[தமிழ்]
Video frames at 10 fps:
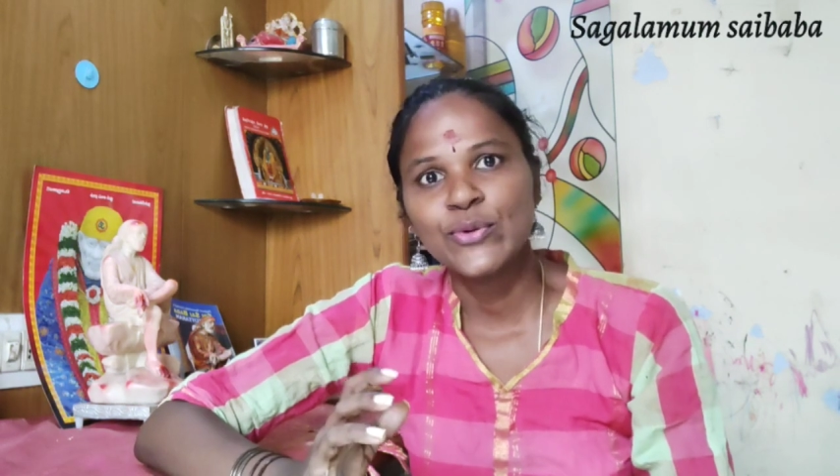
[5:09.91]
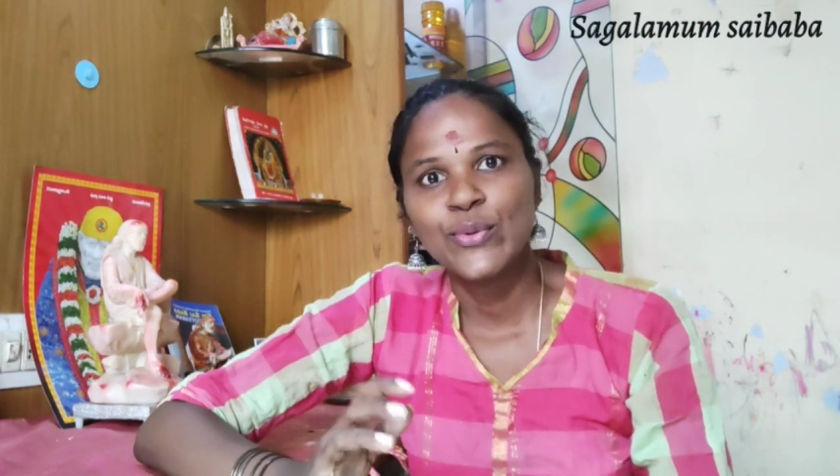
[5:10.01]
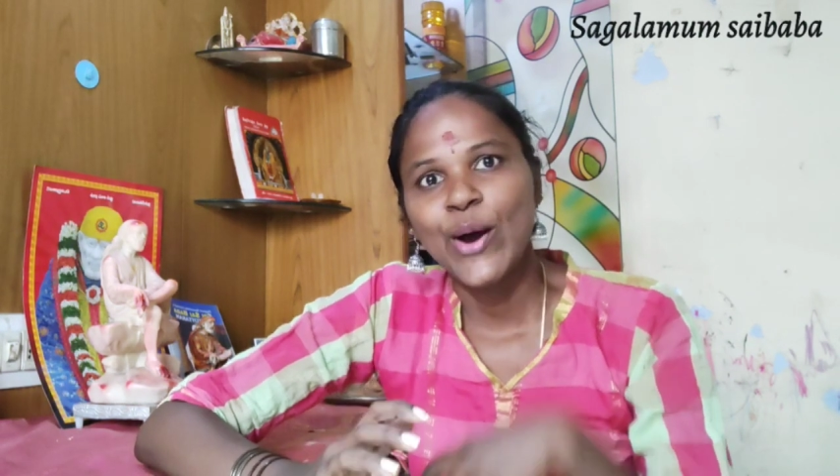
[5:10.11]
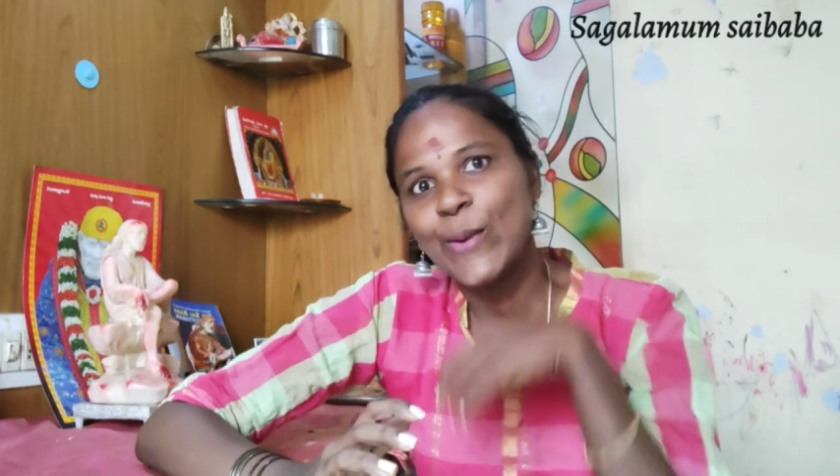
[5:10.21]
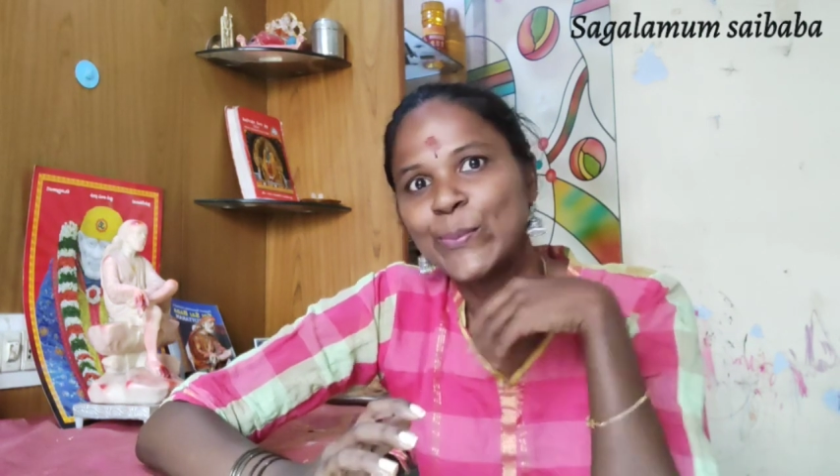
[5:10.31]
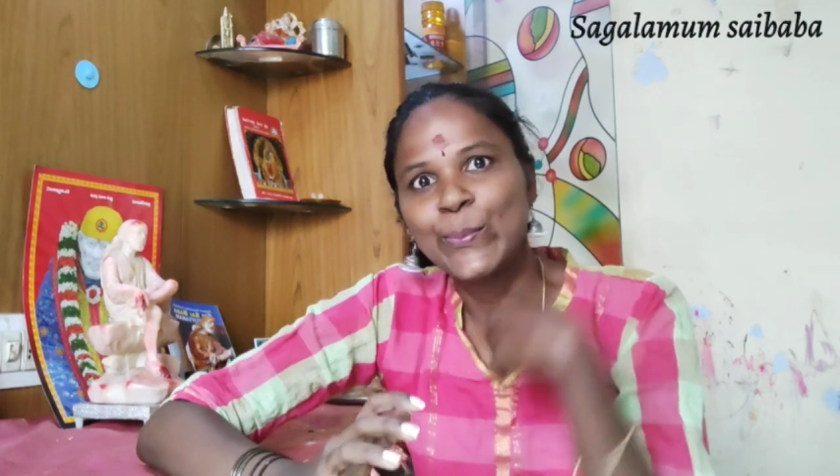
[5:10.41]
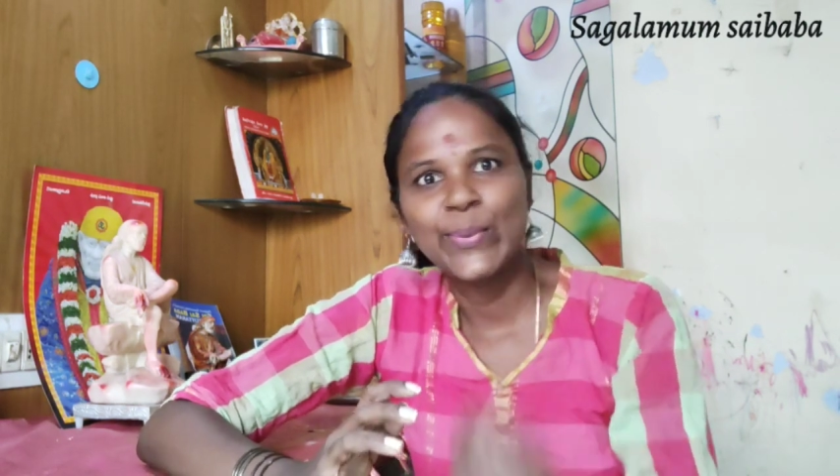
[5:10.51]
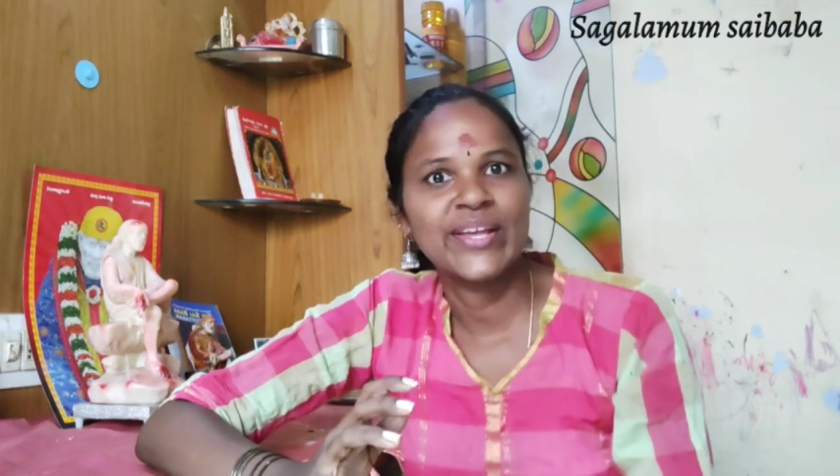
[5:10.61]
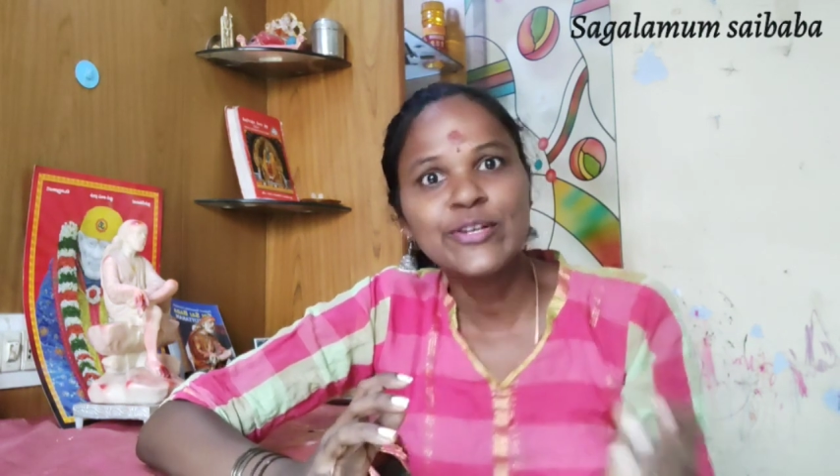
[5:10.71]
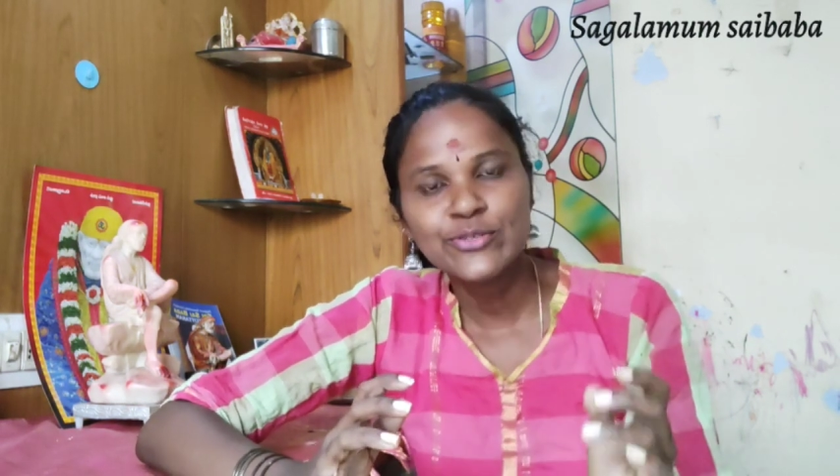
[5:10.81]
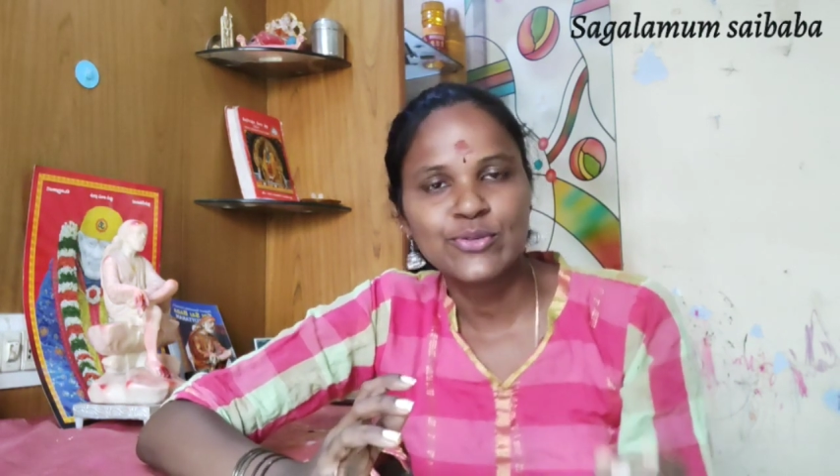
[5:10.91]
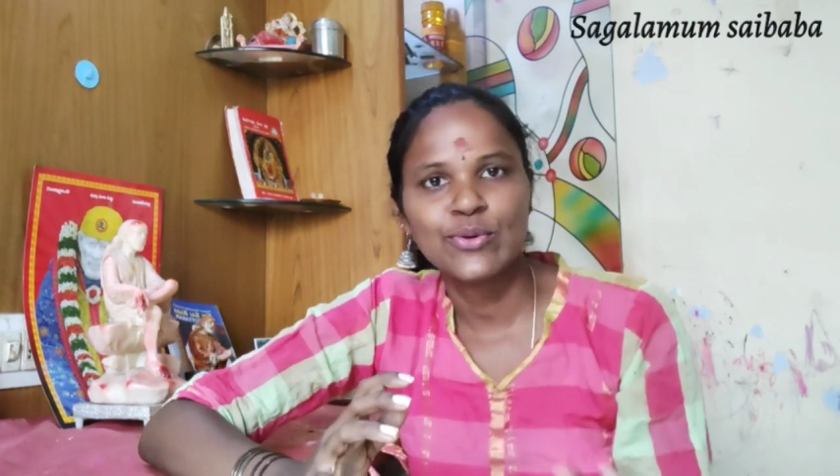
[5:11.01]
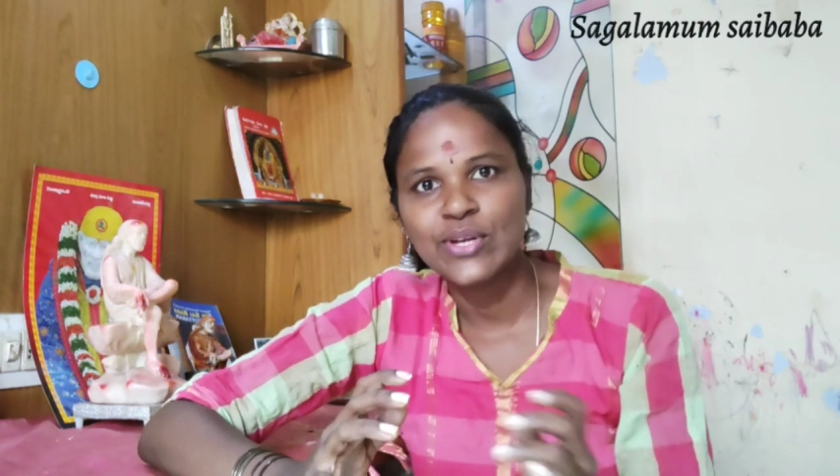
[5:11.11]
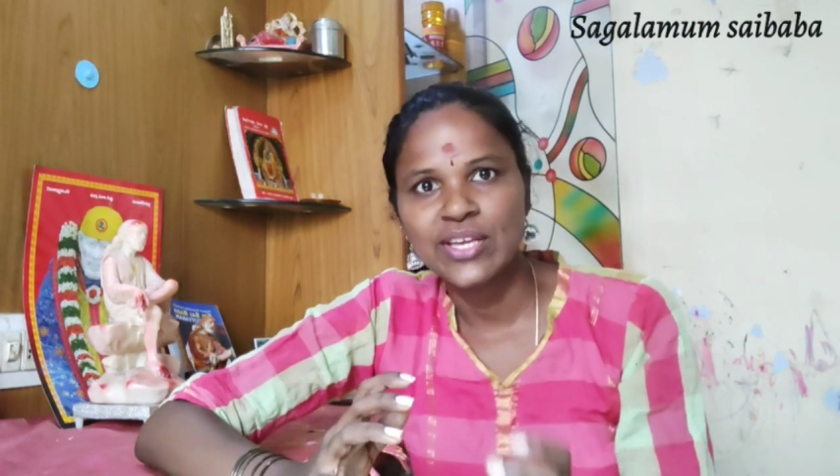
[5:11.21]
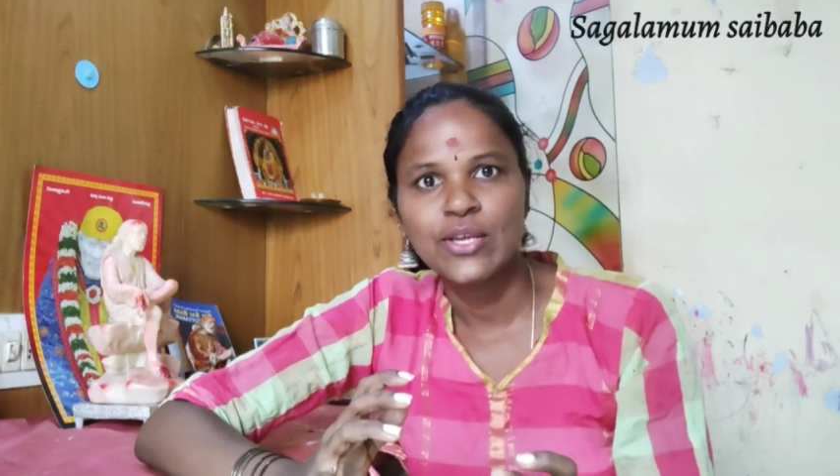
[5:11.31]
வேணும் அப்படின்னு
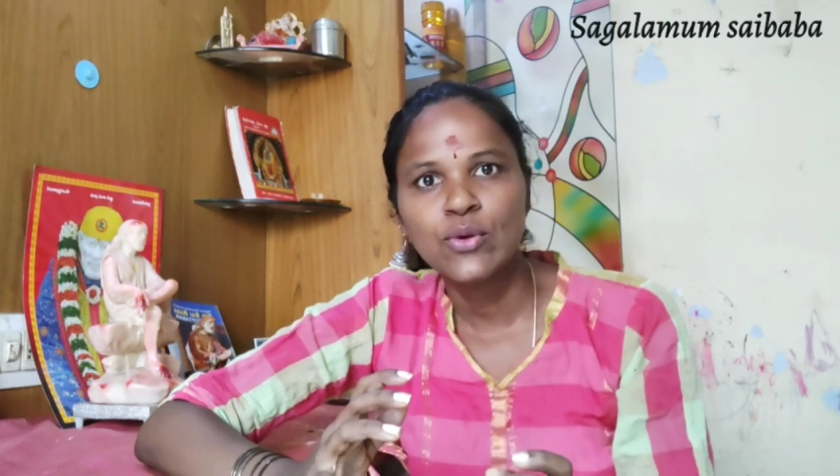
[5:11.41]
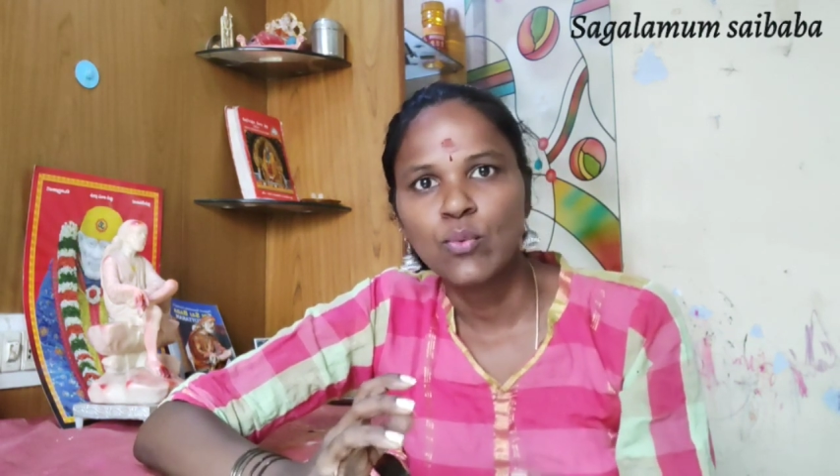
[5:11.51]
சொல்லி